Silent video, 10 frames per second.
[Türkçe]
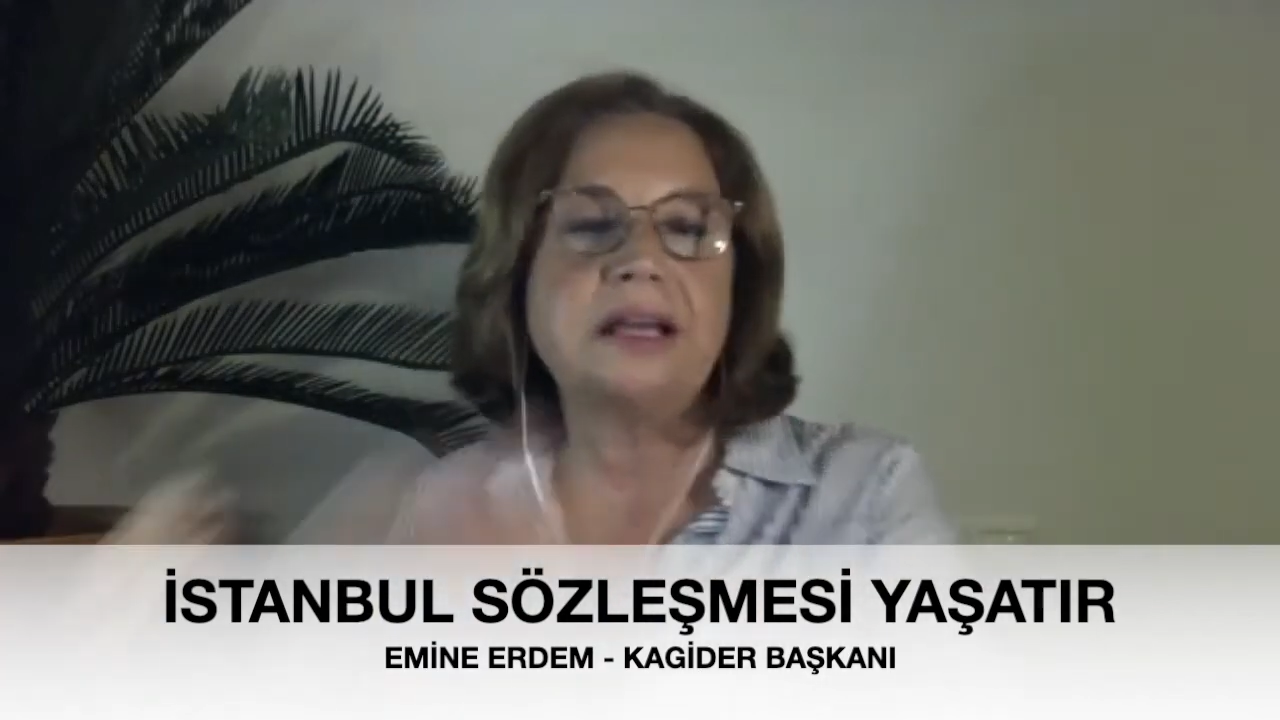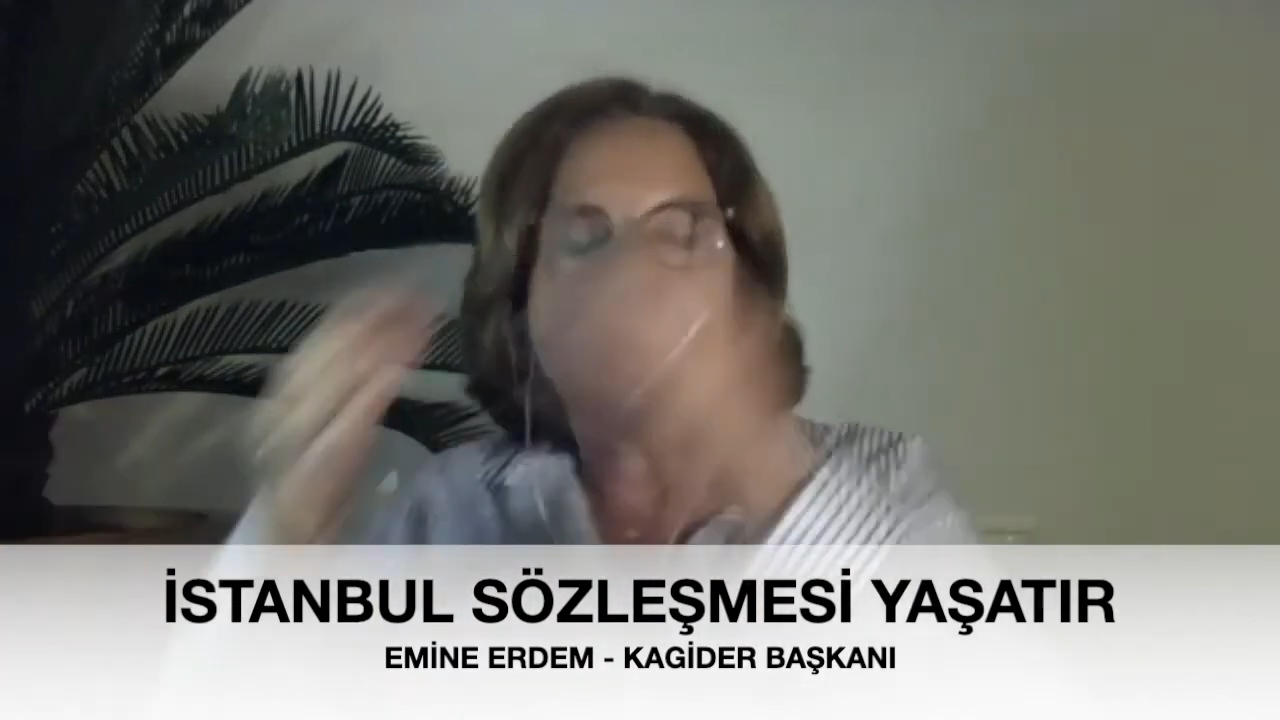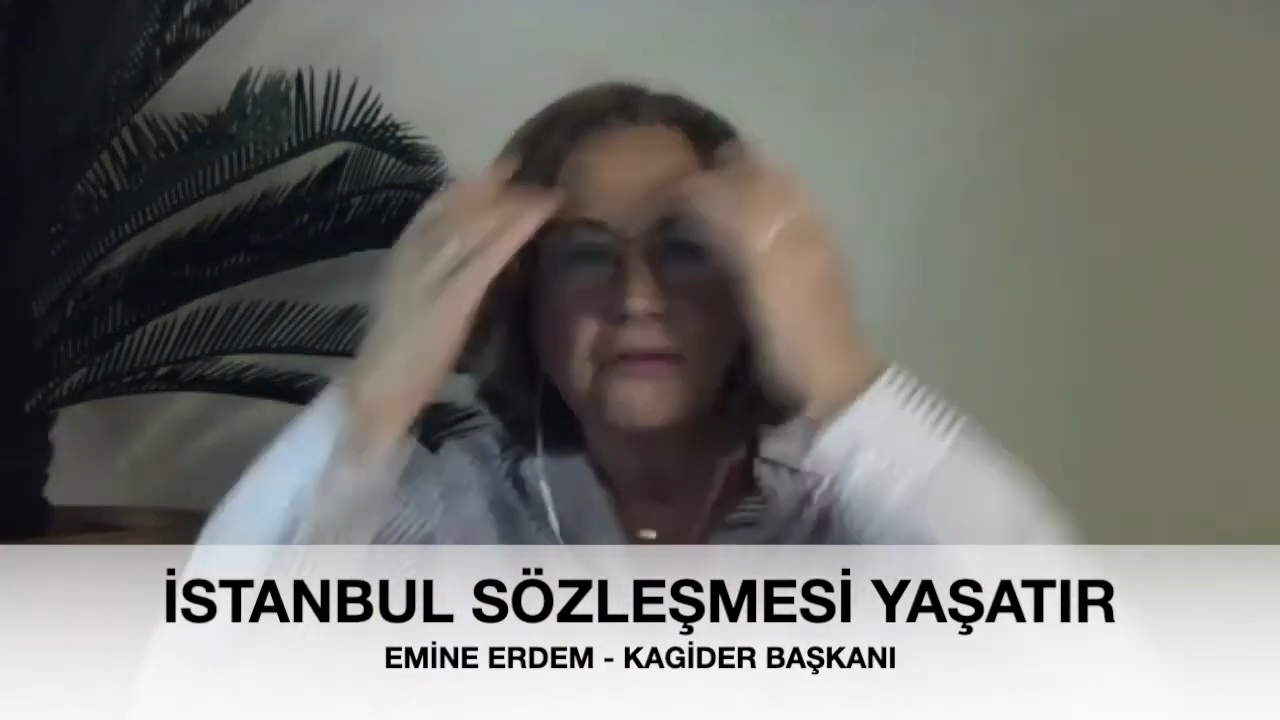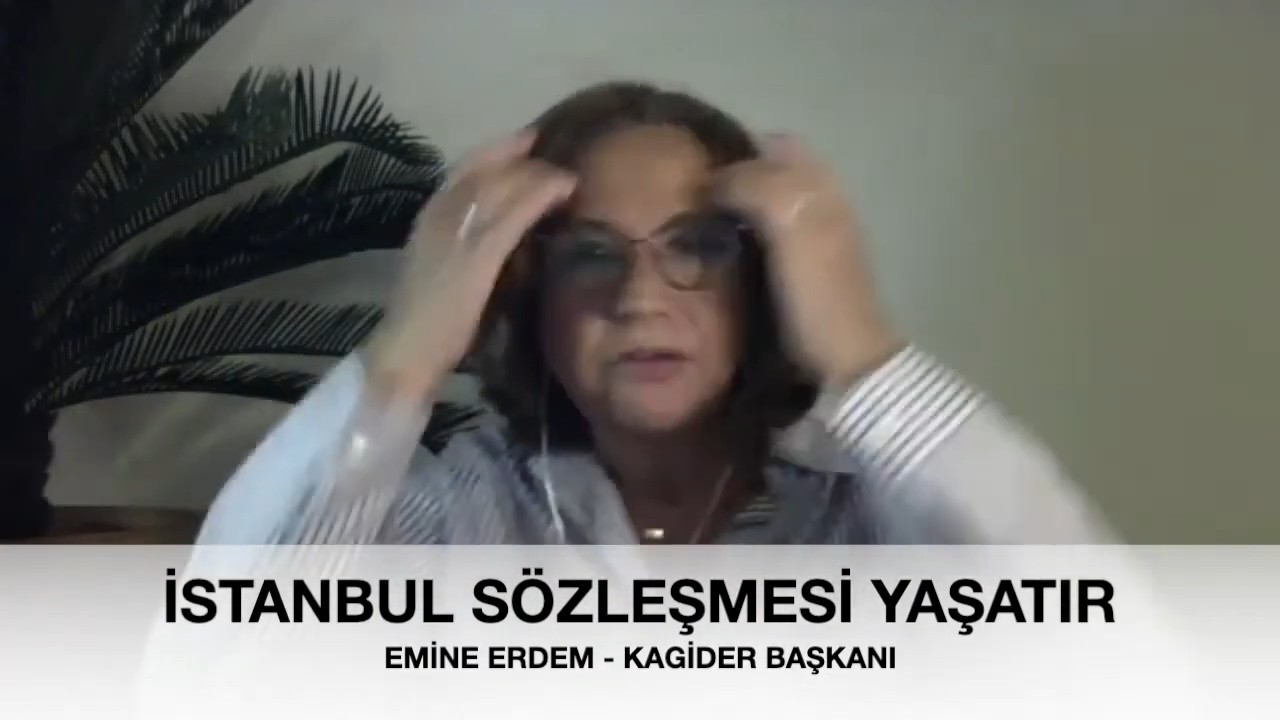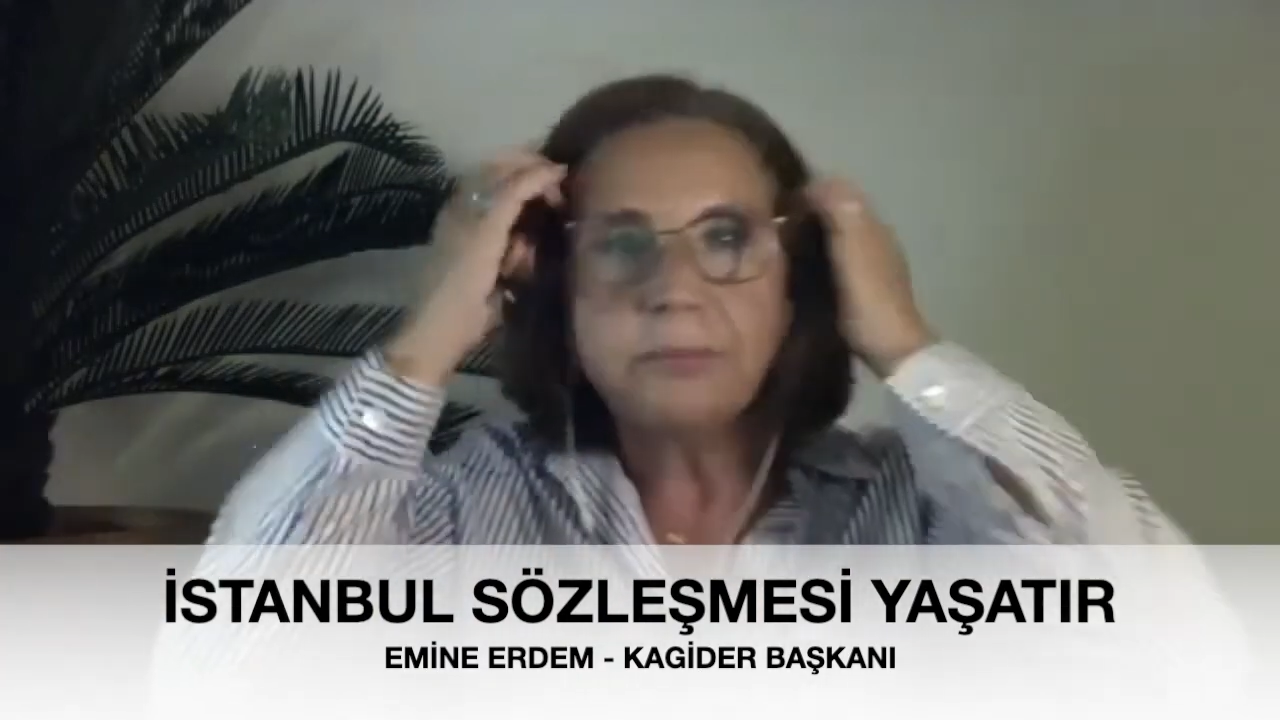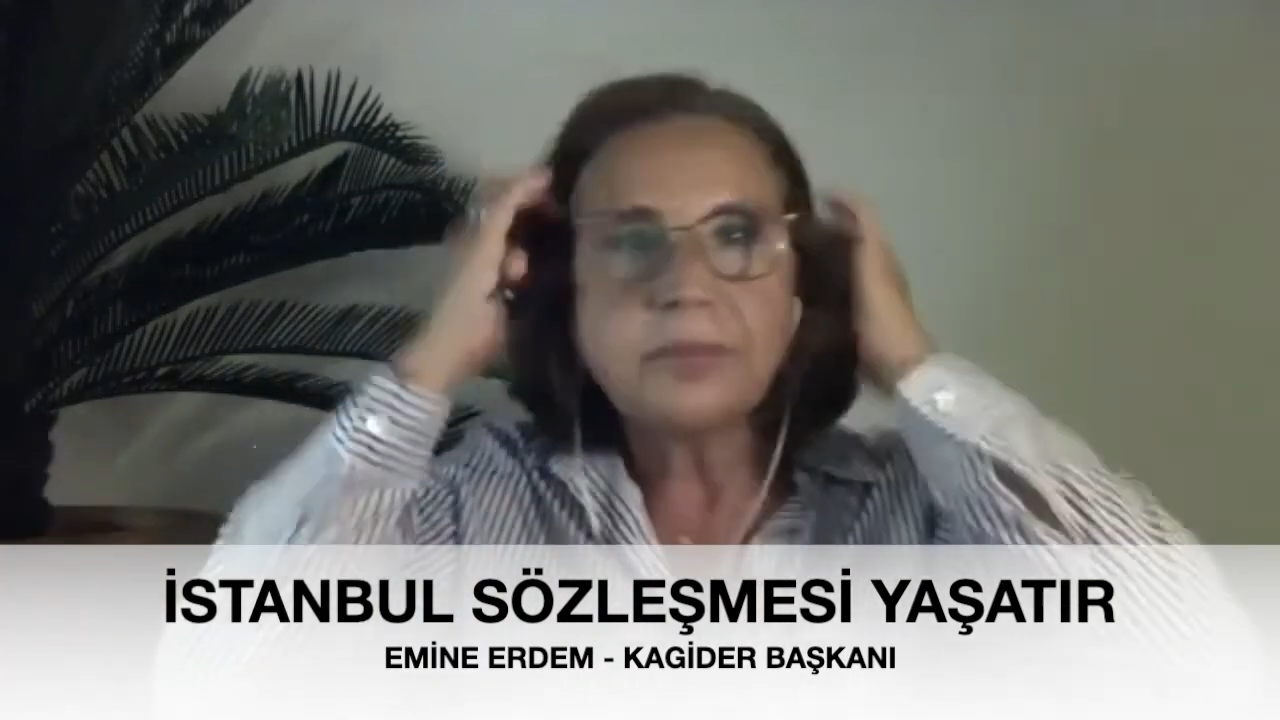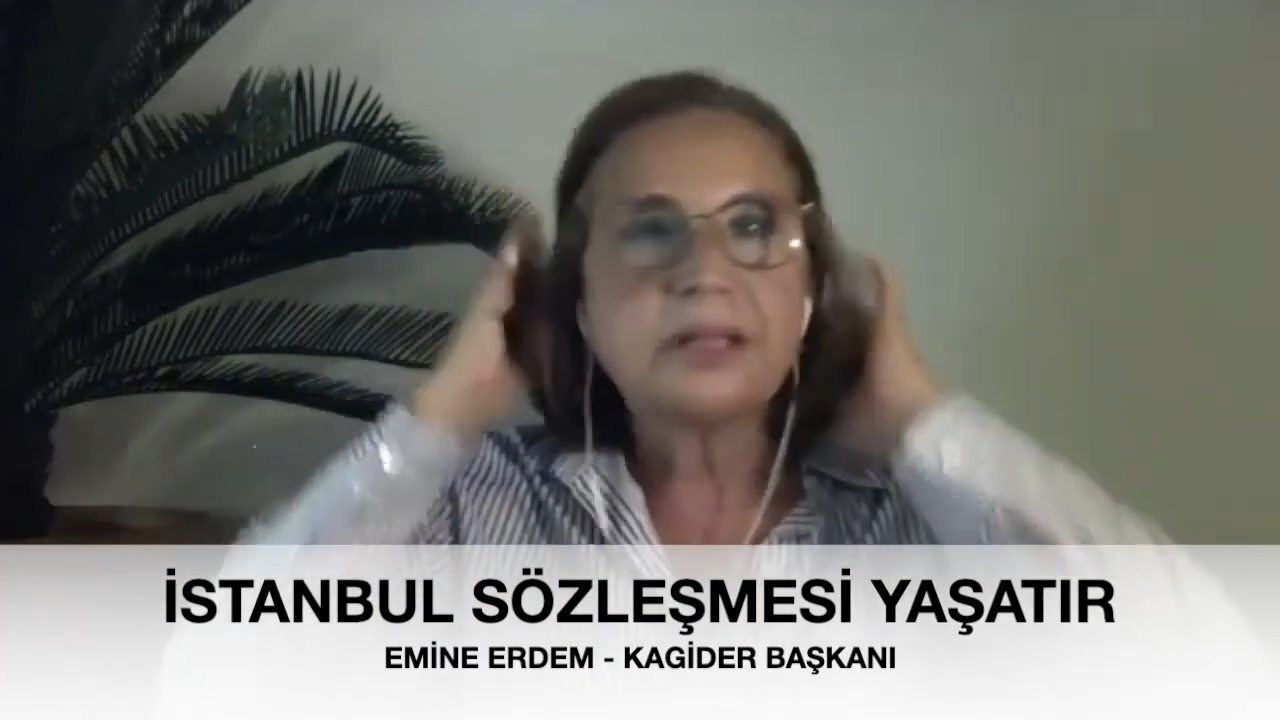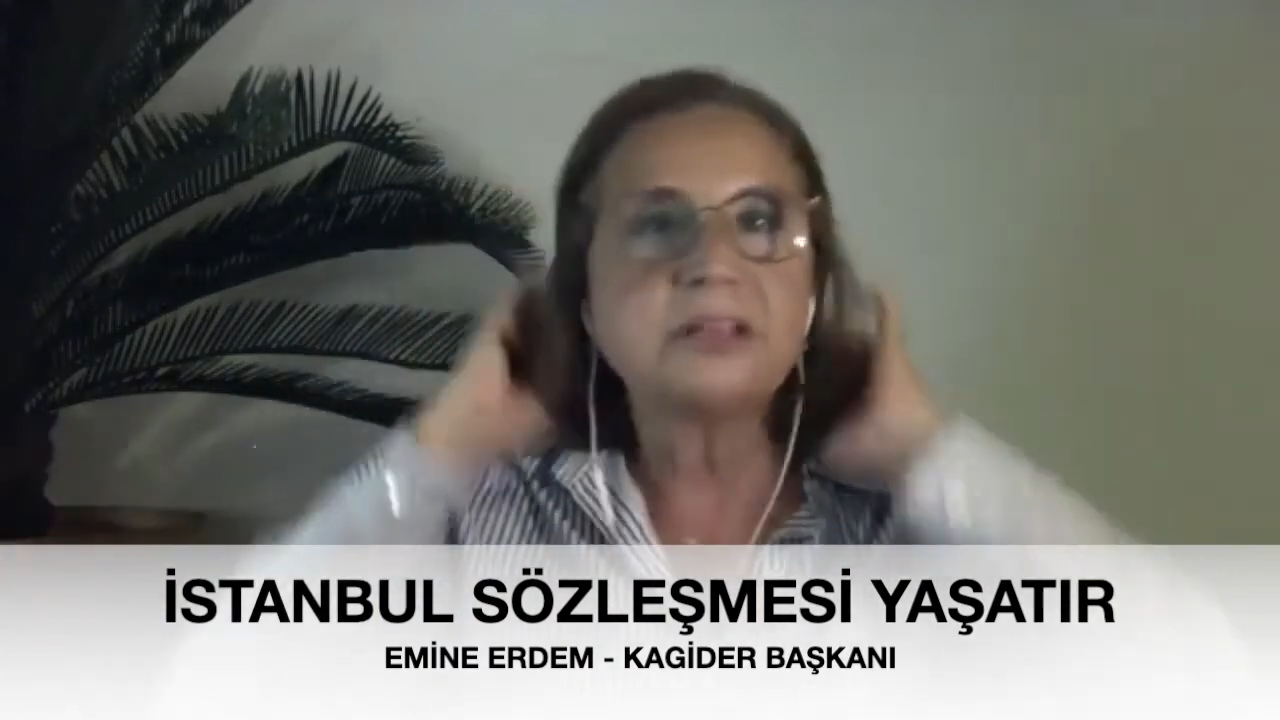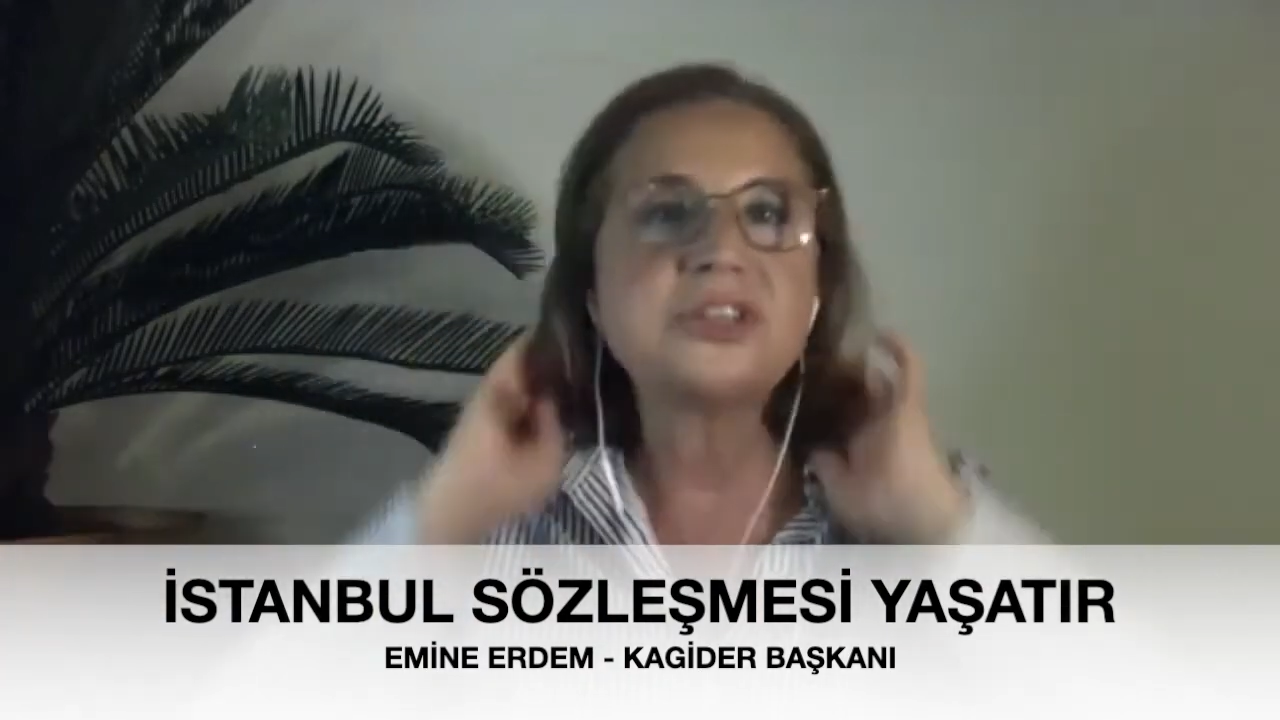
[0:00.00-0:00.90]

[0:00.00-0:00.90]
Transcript: kavramları